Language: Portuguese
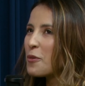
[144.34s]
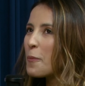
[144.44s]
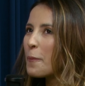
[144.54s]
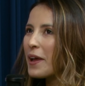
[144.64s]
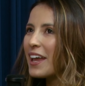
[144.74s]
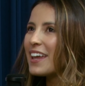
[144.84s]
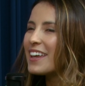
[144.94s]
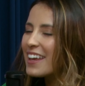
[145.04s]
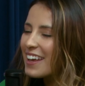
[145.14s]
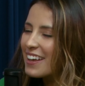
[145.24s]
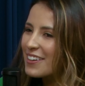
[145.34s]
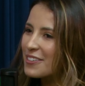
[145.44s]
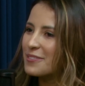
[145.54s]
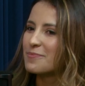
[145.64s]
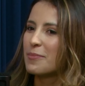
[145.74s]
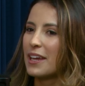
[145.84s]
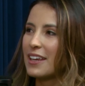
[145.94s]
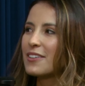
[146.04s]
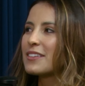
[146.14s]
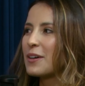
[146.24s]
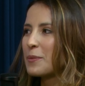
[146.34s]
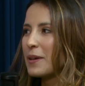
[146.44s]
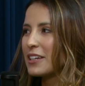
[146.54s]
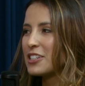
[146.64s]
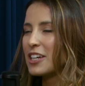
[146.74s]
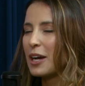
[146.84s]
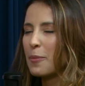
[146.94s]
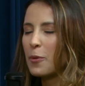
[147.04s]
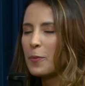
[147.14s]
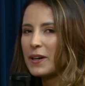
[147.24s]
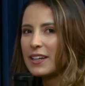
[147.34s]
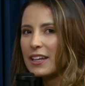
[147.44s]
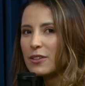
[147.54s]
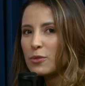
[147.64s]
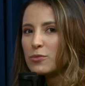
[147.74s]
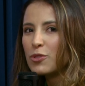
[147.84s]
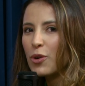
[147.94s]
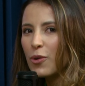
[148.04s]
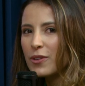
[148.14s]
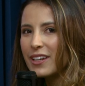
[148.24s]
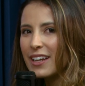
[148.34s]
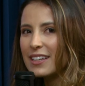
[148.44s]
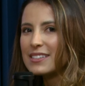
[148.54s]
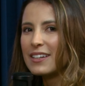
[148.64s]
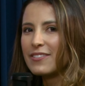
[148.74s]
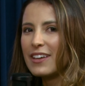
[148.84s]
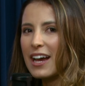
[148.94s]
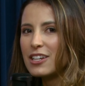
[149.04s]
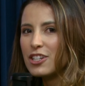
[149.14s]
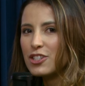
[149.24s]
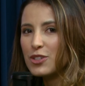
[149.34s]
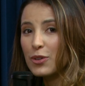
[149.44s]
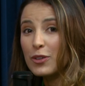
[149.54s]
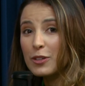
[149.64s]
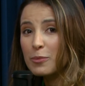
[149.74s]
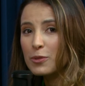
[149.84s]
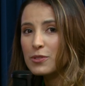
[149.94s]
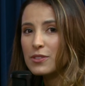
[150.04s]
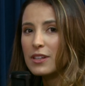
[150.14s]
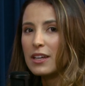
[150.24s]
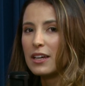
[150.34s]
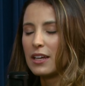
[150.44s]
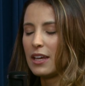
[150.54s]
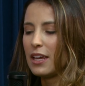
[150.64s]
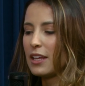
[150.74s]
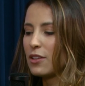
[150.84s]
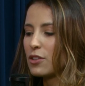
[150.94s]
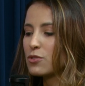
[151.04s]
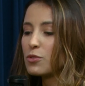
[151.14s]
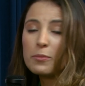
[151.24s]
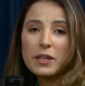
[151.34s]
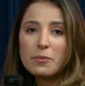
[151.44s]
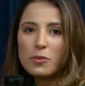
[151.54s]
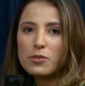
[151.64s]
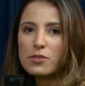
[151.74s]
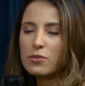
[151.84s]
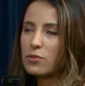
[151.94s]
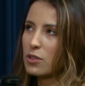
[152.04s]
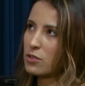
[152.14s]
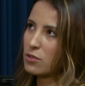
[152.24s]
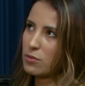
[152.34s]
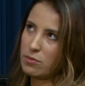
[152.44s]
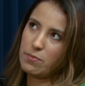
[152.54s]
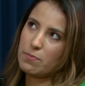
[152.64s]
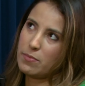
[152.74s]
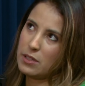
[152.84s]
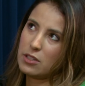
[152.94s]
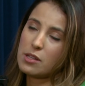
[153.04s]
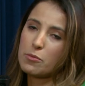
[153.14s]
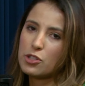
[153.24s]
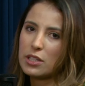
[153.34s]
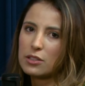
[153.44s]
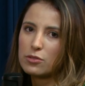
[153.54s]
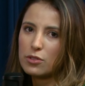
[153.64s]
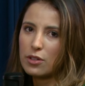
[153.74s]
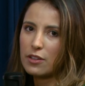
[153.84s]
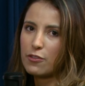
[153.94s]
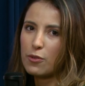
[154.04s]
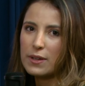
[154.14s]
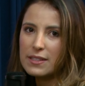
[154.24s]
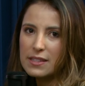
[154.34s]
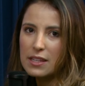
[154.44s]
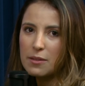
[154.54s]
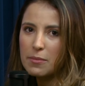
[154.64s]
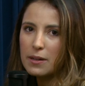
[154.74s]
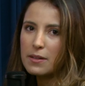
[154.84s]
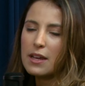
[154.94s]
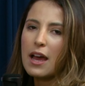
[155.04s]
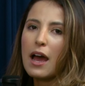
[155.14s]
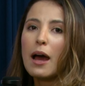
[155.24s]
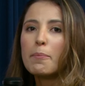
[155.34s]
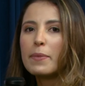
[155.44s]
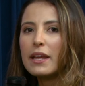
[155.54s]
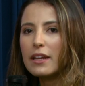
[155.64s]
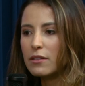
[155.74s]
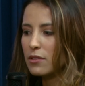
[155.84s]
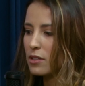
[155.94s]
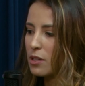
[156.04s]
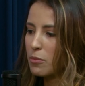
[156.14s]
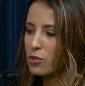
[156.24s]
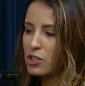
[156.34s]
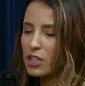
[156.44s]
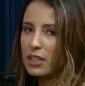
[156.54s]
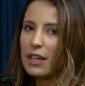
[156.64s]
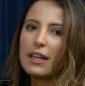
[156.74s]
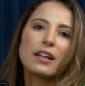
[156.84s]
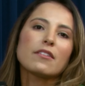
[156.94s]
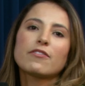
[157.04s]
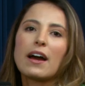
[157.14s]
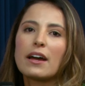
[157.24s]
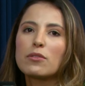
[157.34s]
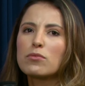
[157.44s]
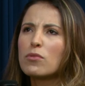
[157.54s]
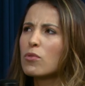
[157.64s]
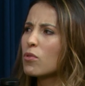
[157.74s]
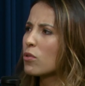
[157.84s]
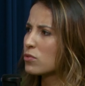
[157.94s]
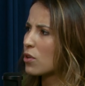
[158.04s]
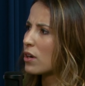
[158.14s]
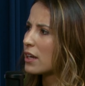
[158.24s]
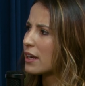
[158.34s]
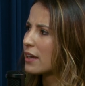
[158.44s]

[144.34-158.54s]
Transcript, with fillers: perrenguinho, perrenguinho não, porque a gente acabou perdendo um drone nessa viagem de ônibus. É, nós dormimos, o nosso a nossa mochila do drone ficou em cima, abriram nossa mochila e levaram o controle, né?